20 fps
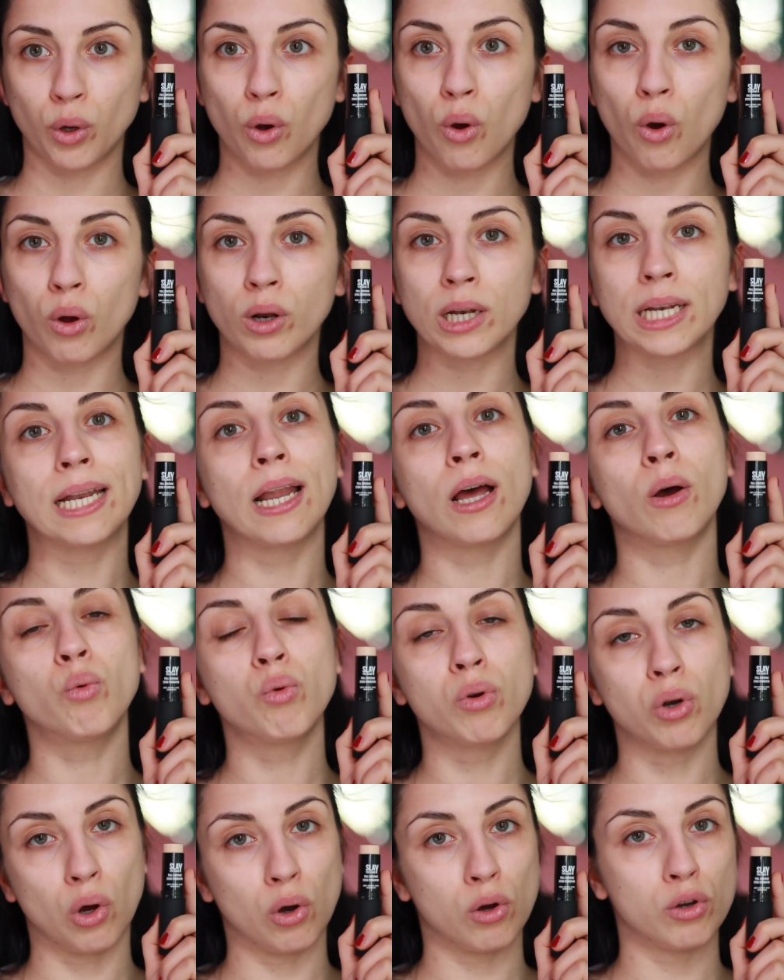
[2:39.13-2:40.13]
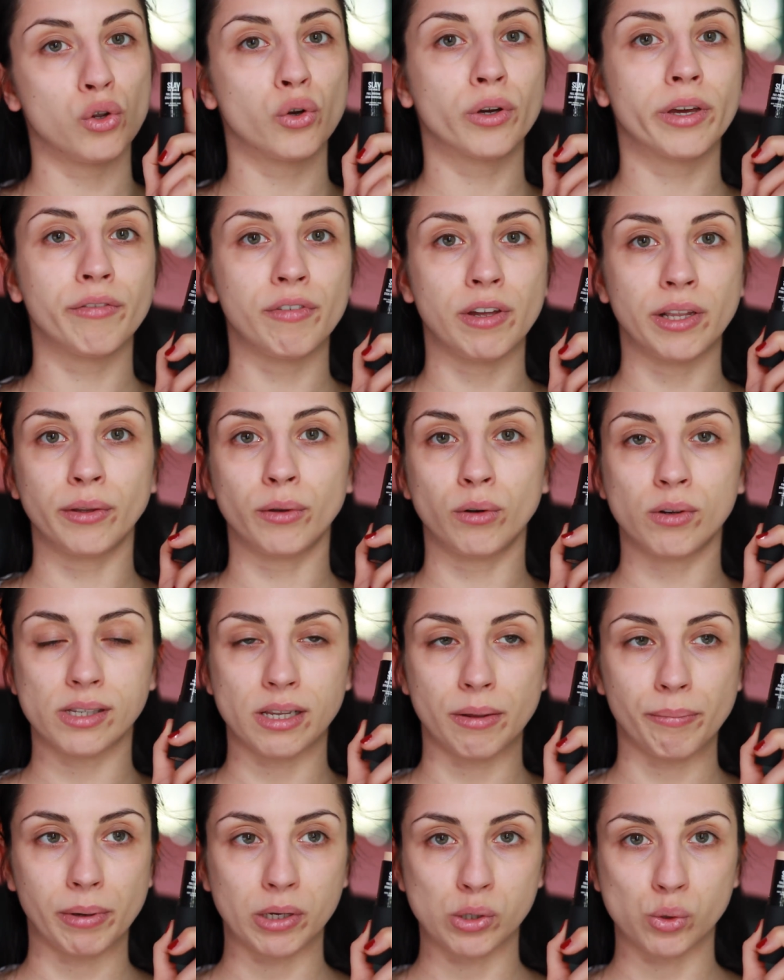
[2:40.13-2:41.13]
con un olio che vendono
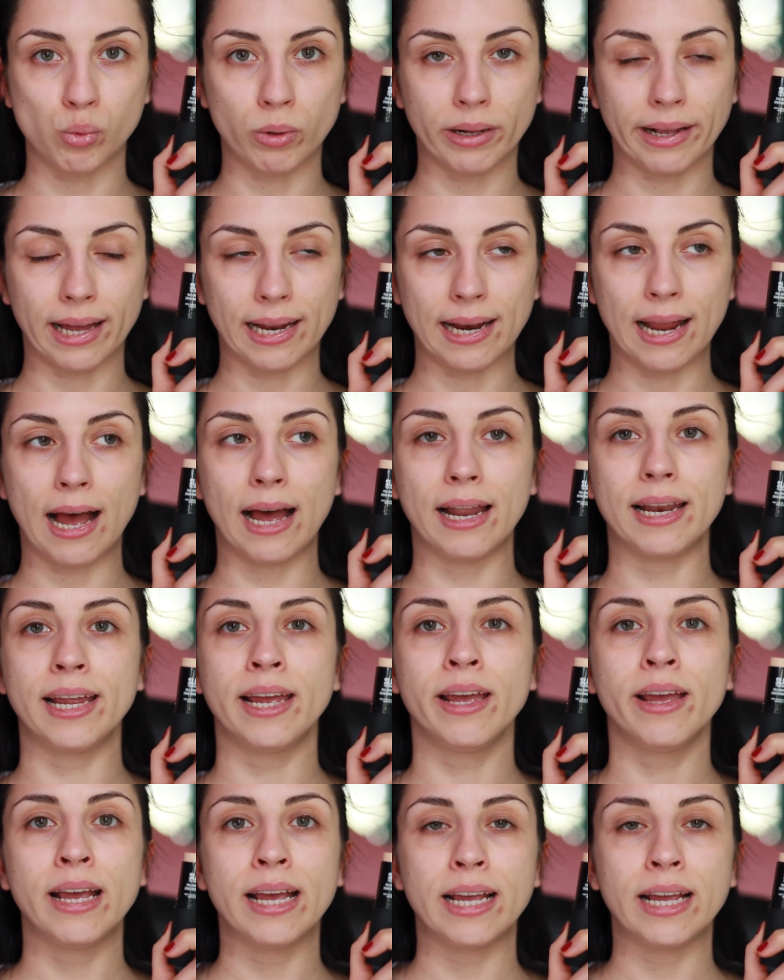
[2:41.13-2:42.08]
sempre sul canale.